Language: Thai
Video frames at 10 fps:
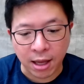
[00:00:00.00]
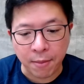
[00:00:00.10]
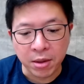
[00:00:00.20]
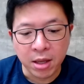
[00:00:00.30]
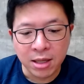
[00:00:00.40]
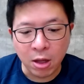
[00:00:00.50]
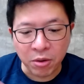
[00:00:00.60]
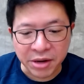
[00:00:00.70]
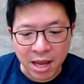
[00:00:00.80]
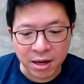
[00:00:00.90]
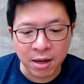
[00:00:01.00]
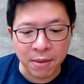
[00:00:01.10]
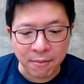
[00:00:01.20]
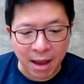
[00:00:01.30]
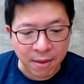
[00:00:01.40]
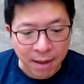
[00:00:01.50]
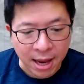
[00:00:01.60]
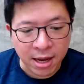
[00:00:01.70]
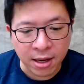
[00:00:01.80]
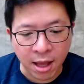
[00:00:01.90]
ครับ เราเรียนเรื่องใหม่ๆไหม
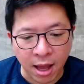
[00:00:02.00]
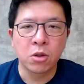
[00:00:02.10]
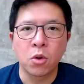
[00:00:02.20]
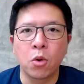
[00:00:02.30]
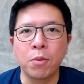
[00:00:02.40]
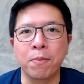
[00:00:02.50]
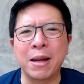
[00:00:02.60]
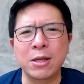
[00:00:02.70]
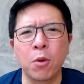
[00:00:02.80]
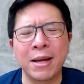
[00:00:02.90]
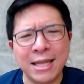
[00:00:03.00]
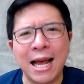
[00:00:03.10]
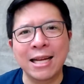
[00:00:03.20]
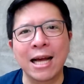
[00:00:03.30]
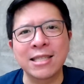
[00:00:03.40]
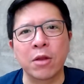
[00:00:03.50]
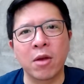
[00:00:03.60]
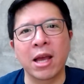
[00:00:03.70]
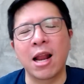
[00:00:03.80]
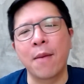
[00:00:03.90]
นะฮะคุณคุณพัฒนาทักษะตัว
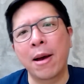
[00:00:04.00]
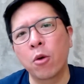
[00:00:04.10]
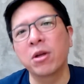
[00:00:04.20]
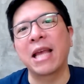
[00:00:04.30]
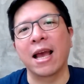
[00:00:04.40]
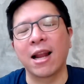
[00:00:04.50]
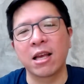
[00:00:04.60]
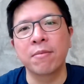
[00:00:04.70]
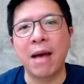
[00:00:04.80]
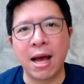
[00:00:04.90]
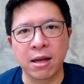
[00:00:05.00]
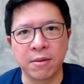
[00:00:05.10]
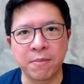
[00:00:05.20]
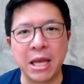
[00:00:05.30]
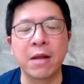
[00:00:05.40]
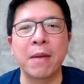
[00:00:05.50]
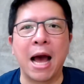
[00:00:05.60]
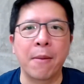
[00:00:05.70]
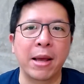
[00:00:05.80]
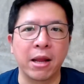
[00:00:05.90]
เองอะไรบ้างคุณเก่งอะไรขึ้นบ้าง ปีหนึ่งผ่า
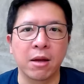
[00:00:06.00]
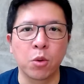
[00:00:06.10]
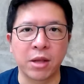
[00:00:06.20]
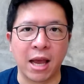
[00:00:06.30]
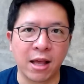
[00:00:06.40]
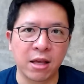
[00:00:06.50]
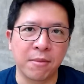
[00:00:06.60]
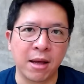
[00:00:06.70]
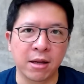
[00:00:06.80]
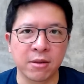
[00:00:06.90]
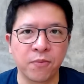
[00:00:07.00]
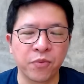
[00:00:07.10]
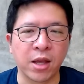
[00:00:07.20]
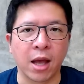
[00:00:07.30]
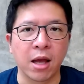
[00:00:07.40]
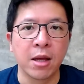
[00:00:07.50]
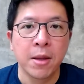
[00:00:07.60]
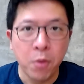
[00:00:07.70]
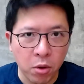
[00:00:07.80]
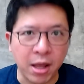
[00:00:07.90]
นไปเนี่ยคุณเก่งอะไรขึ้นบ้างนะฮะ
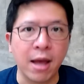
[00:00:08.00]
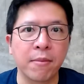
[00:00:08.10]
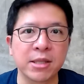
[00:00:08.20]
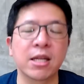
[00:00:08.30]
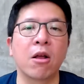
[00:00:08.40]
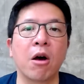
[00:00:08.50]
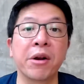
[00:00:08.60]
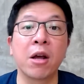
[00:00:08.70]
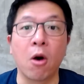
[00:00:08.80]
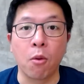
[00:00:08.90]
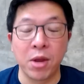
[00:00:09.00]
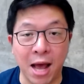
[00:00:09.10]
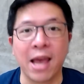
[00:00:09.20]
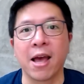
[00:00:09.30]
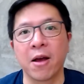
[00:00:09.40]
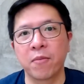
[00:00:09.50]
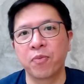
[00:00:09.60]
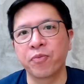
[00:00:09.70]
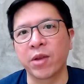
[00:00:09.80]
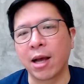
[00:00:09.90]
พวกนี้มันสะท้อนเรื่องของวินัย
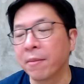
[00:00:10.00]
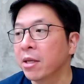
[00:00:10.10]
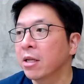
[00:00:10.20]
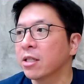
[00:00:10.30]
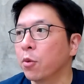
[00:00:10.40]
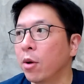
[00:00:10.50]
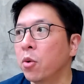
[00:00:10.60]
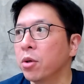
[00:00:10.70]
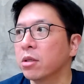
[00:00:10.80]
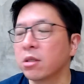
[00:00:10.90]
นะครับสมมุติว่าคุณ